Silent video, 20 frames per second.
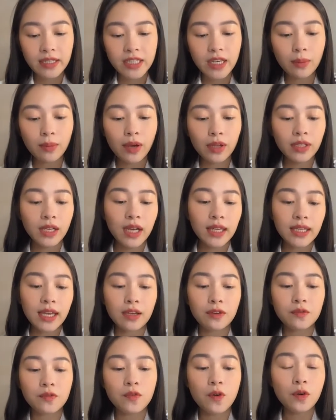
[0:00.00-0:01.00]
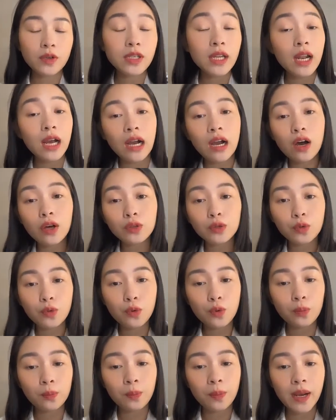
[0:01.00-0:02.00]
Trong đó thì các thành phố như là Kon
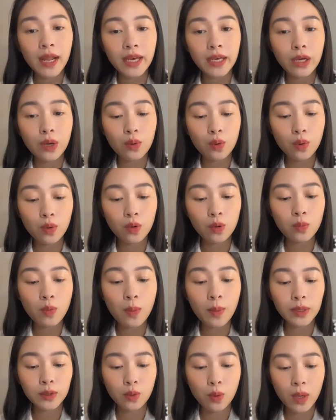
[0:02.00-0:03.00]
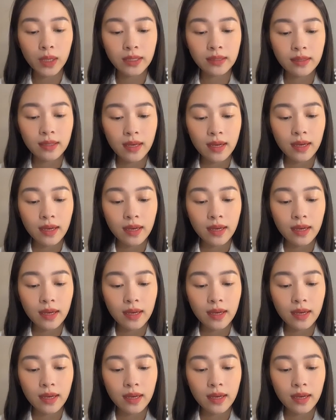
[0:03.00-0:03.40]
Tum, Pleiku, Buôn Ma Thuột